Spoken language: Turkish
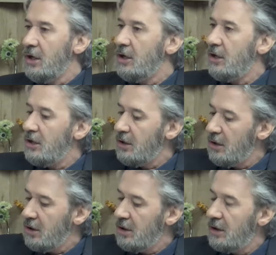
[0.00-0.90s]

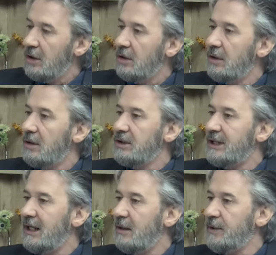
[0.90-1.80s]
E,
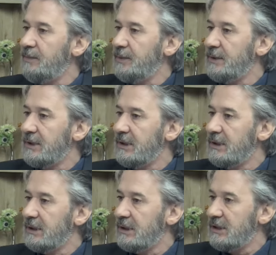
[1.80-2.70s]
şey yapıp
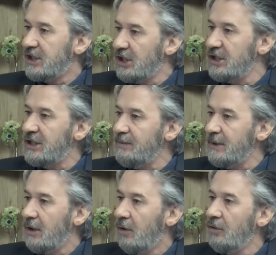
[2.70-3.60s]
e, çalışıp
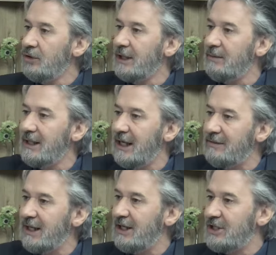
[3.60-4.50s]
onları
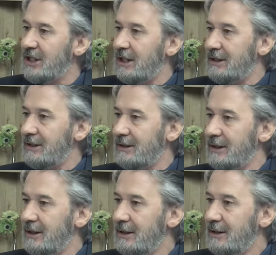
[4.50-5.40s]
milletvekili çıkarttırdı.
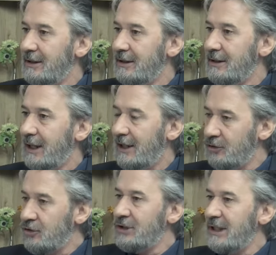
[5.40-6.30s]
Hmm. Yani
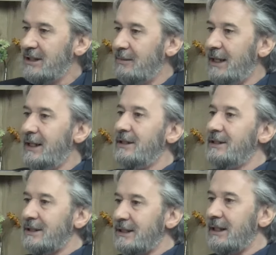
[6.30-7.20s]
düşünsenize ben
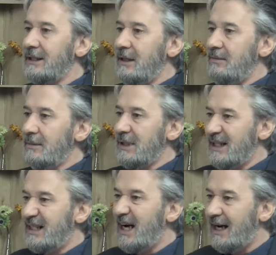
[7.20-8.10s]
7. sıradayım.
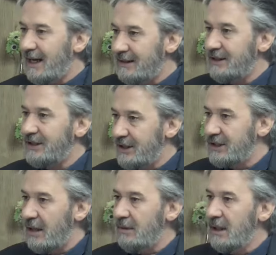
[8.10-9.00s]
Garanti
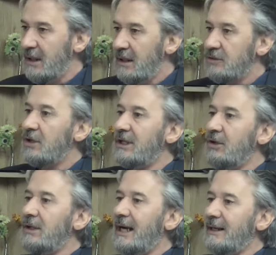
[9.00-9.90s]
çıkacağım. Sonra
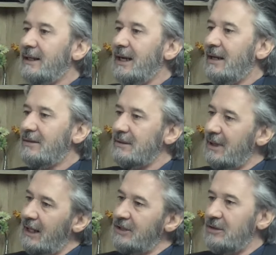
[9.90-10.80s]
diyorlar ki ya
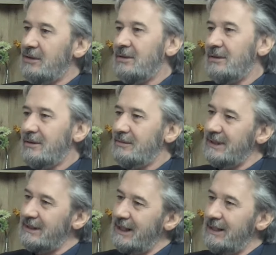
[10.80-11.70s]
Ayşegül'ü
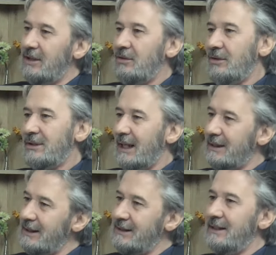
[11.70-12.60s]
biz 7'ye
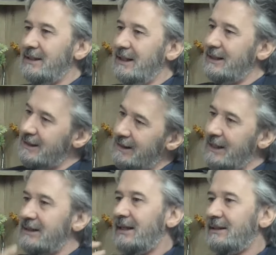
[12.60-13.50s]
koysak da senin 8'i
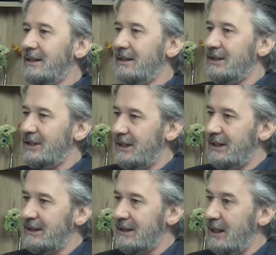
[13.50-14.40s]
sen zaten hani
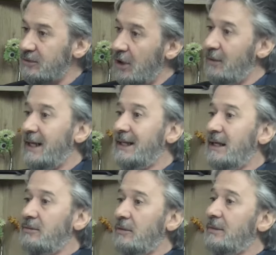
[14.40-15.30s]
çıkarırsın deyip sonra ben
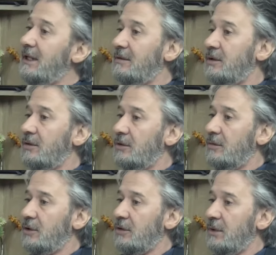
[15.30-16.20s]
gidemiyorum. Milletvekili
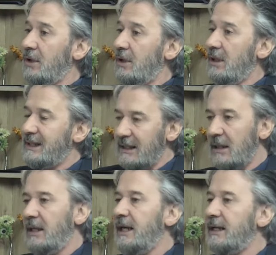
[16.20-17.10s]
olamıyorum. Hmm. Zaten
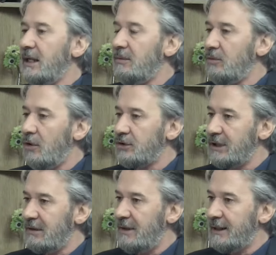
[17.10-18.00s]
Ali Engin'e bir
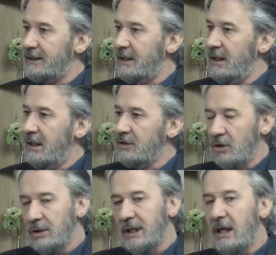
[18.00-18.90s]
borçları vardı.
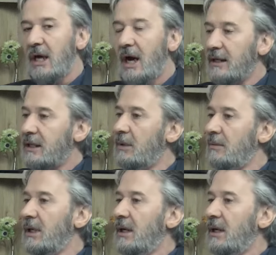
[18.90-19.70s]
Sonra da ha tamam